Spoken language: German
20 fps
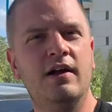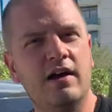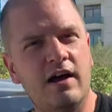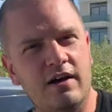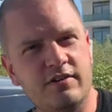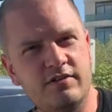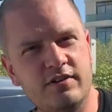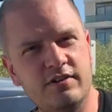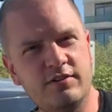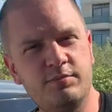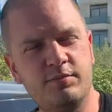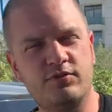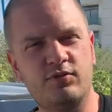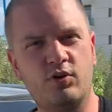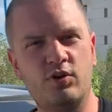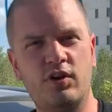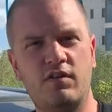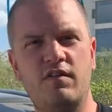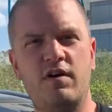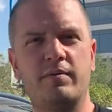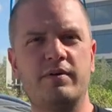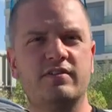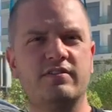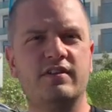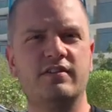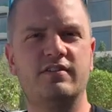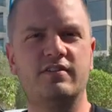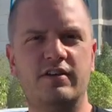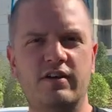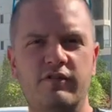Also insbesondere, weil wir es
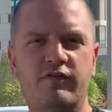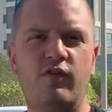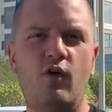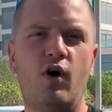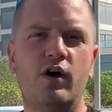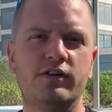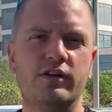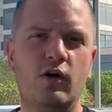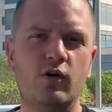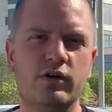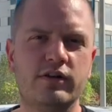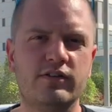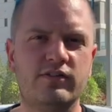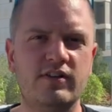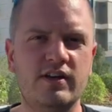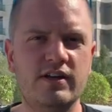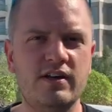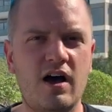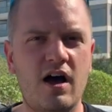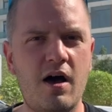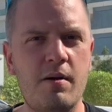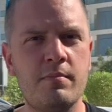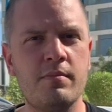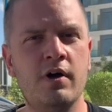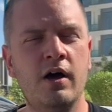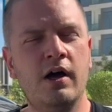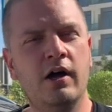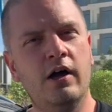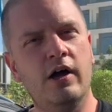jetzt hier vor Ort auch gesehen haben.